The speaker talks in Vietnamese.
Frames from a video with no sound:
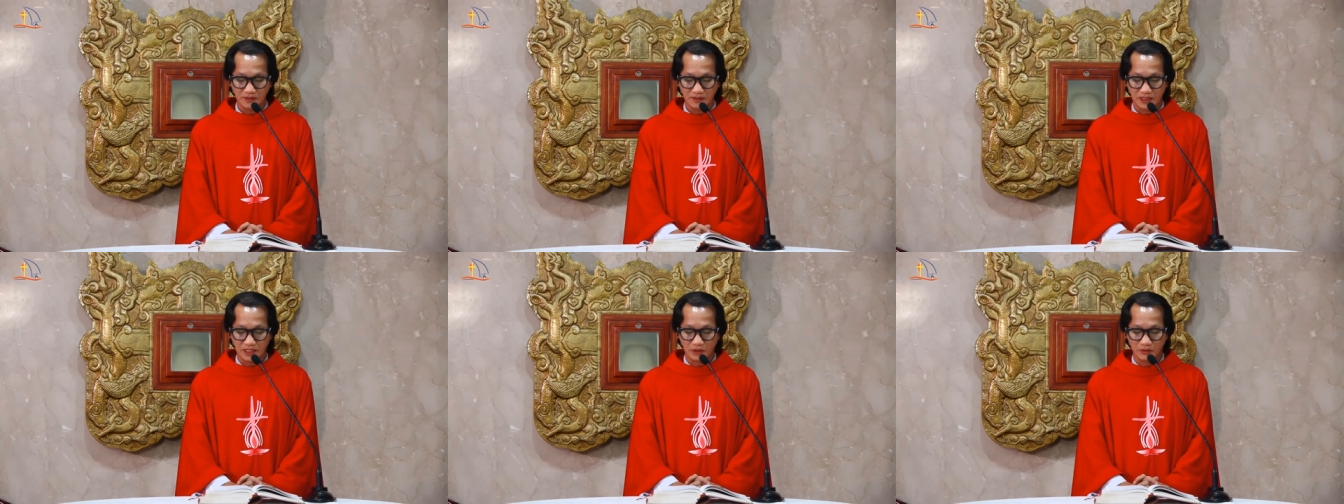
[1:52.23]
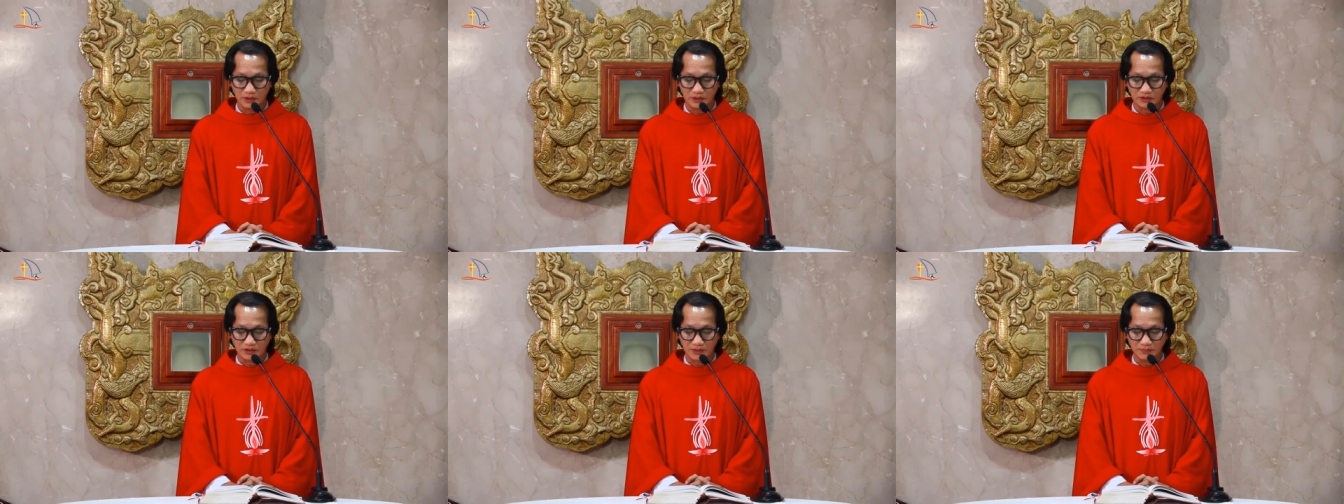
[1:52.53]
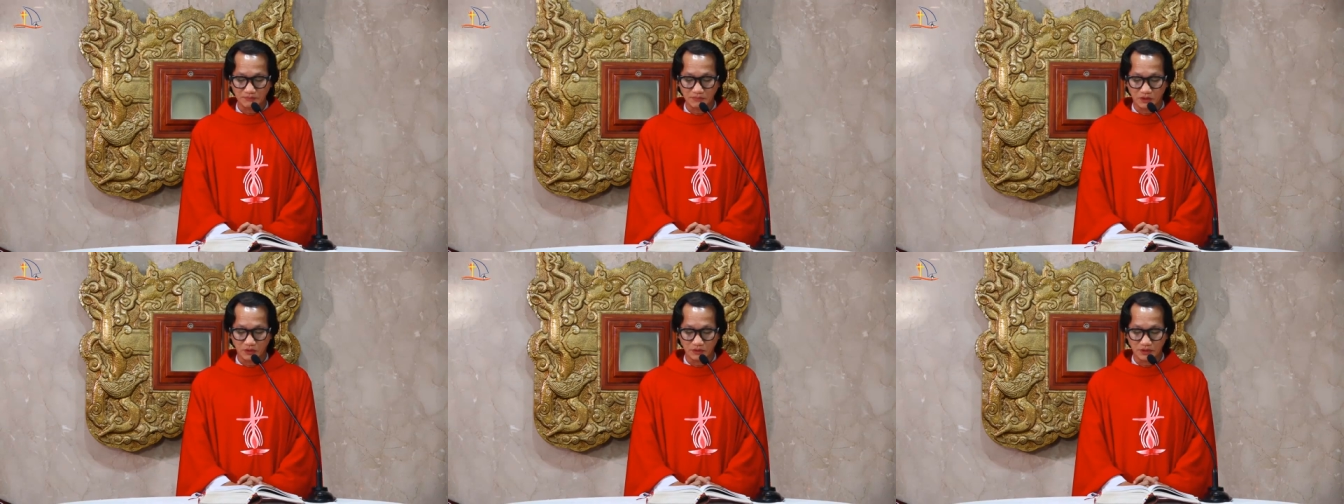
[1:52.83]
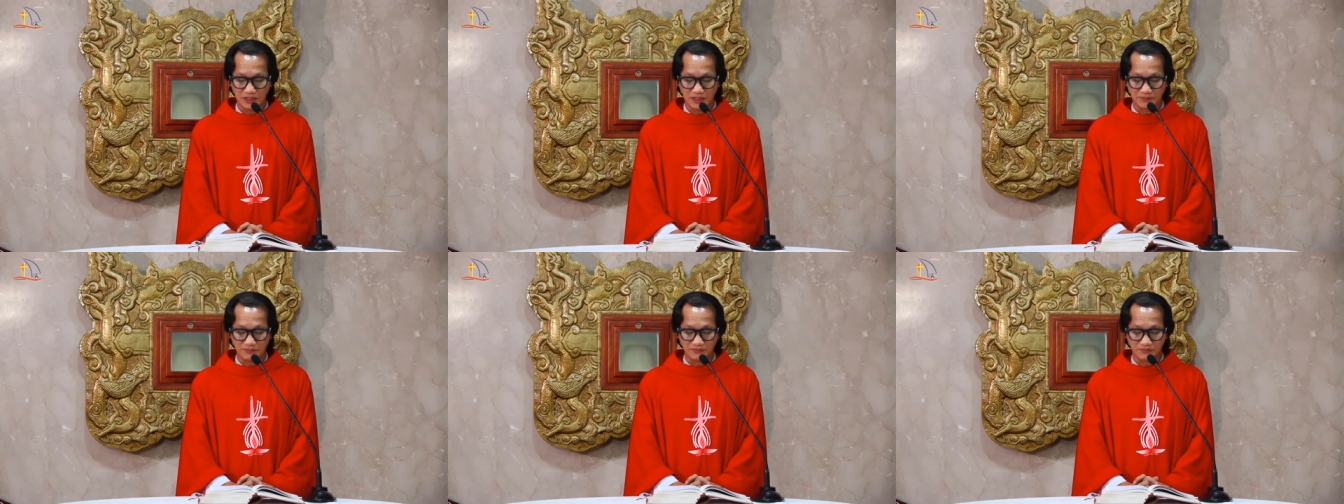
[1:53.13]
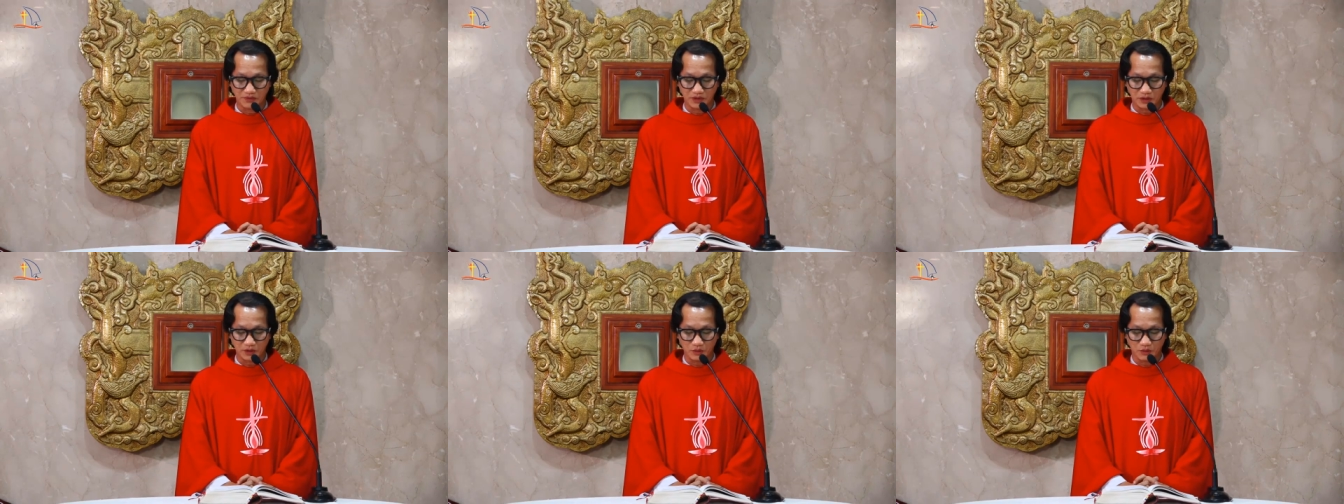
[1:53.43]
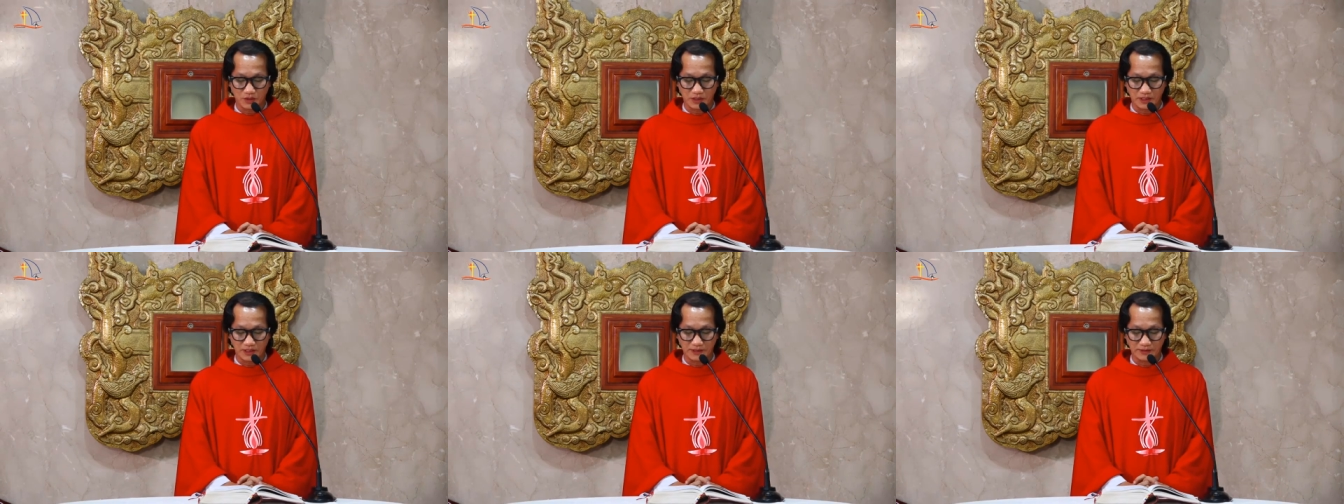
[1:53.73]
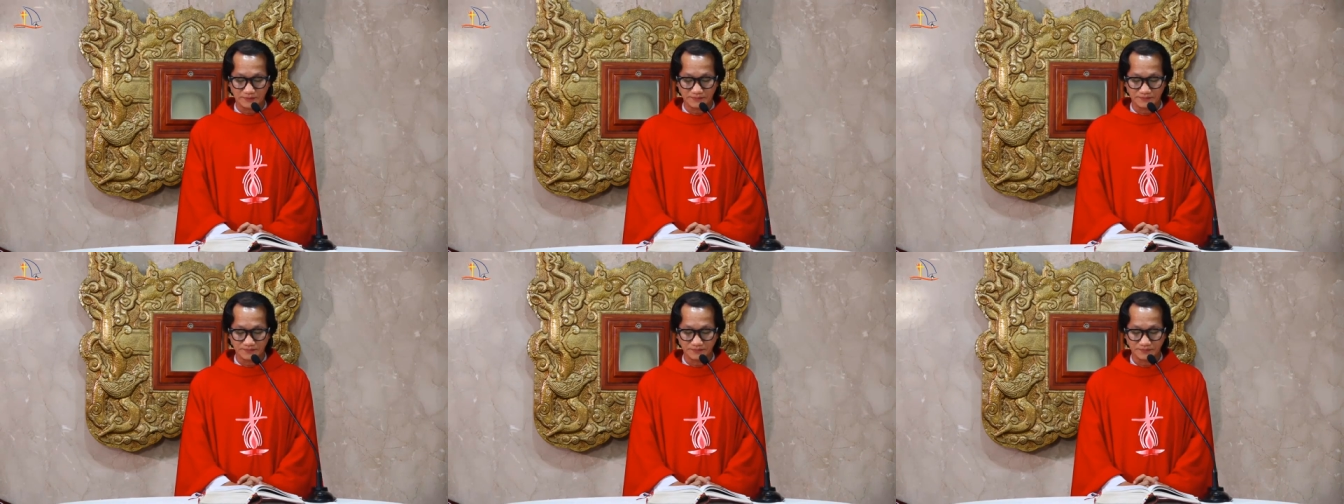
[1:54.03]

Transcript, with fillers: để hoàn tất mầu nhiệm vượt qua.